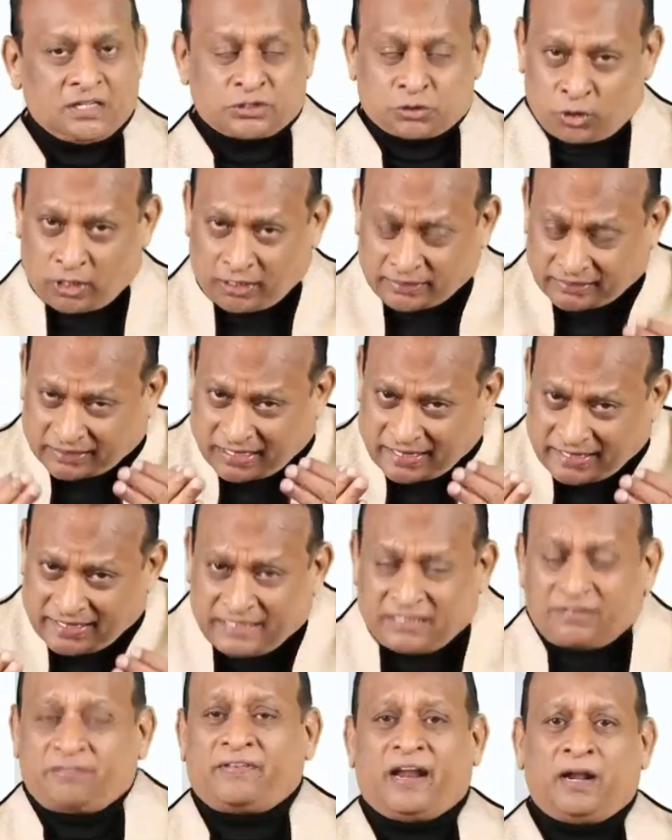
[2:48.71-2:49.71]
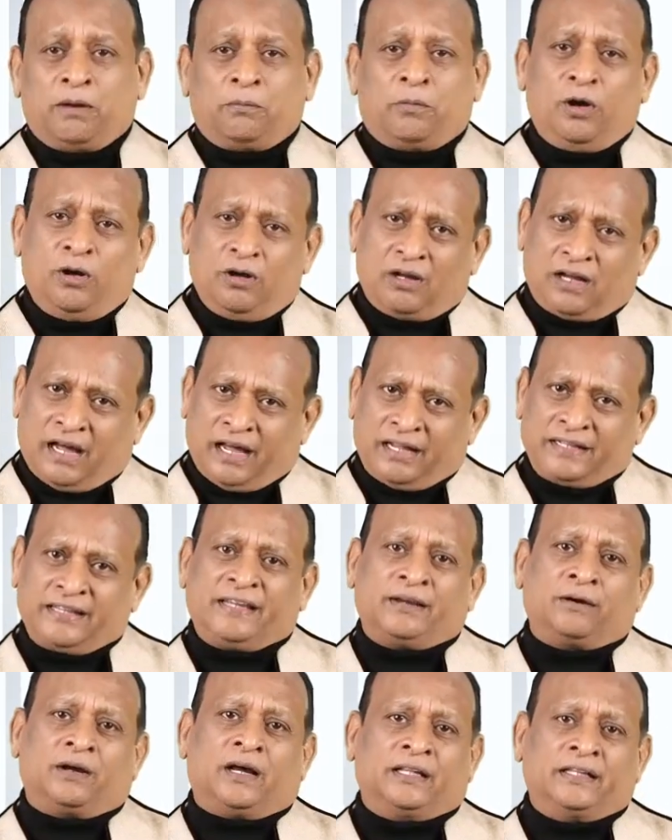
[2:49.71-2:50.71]
ஸோ அதுக்காக எது வேணுமோ அது
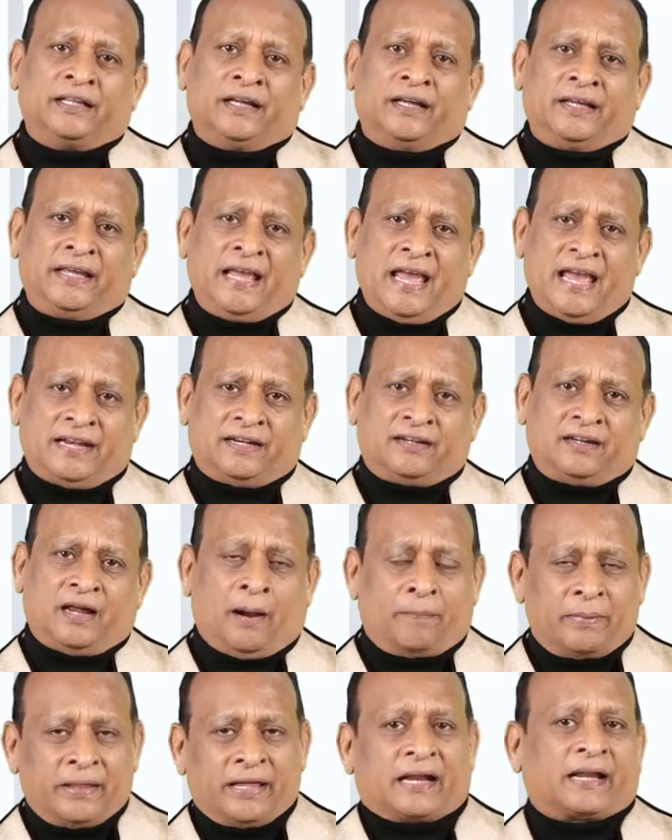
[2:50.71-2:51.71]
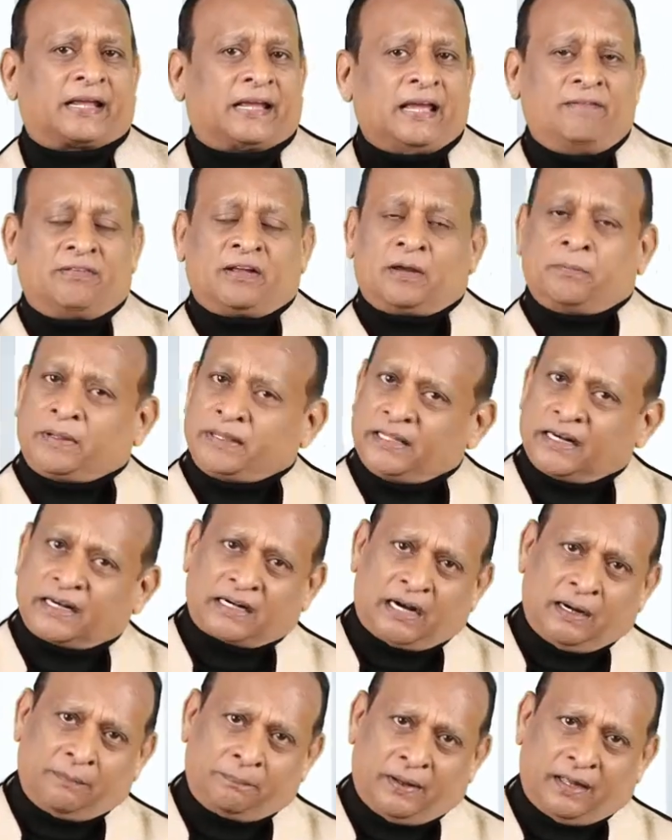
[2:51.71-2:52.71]
அந்த ஏன் அப்படிங்கிற கேள்விக்கு பதில்
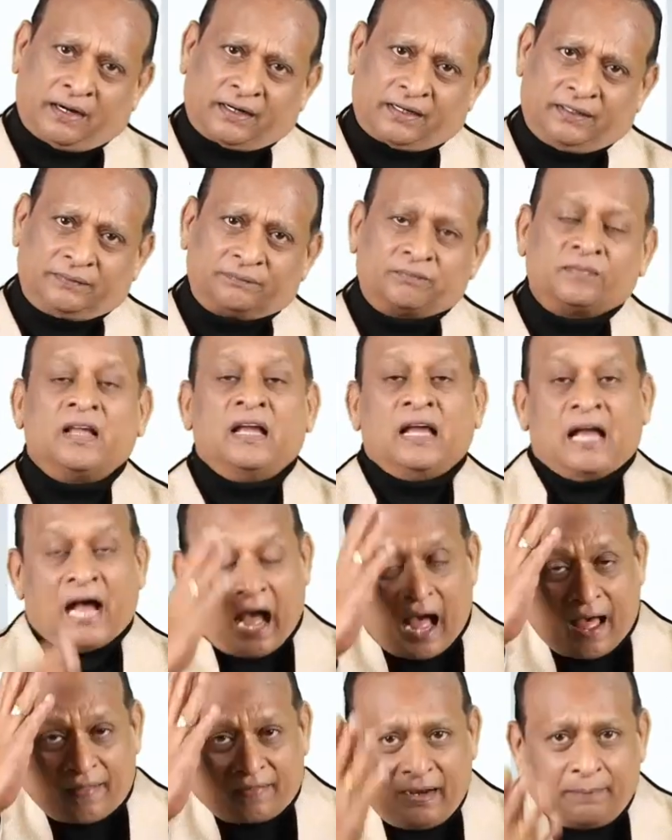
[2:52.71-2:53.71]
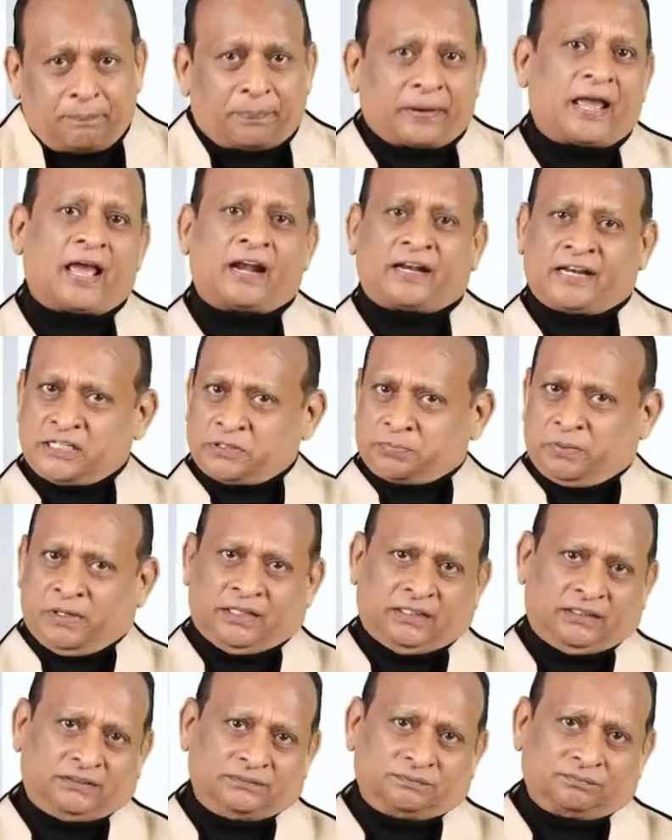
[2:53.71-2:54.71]
இருக்கான்னு பாருங்கள் அதில் ப்ரையாரிட்டைஸ்
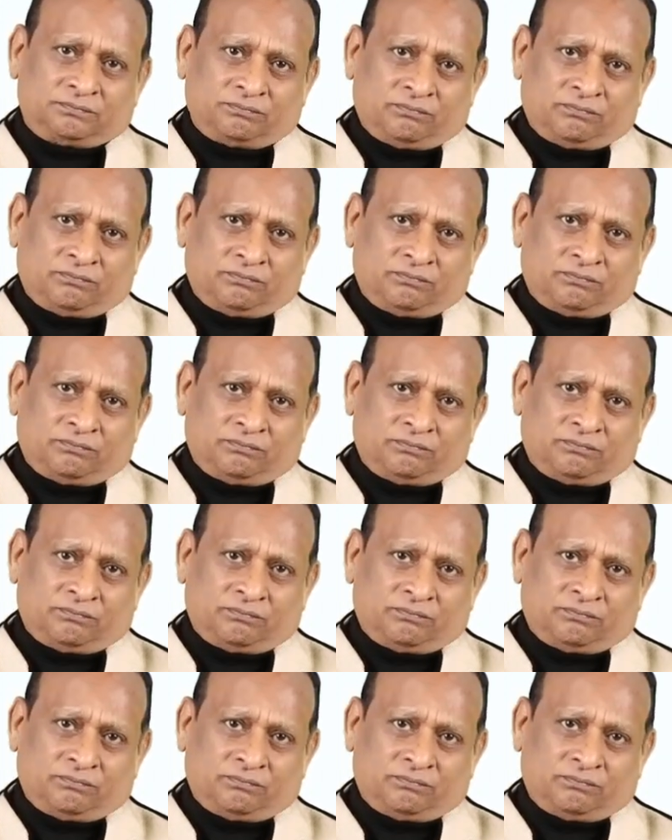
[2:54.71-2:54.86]
பண்ணுங்கள்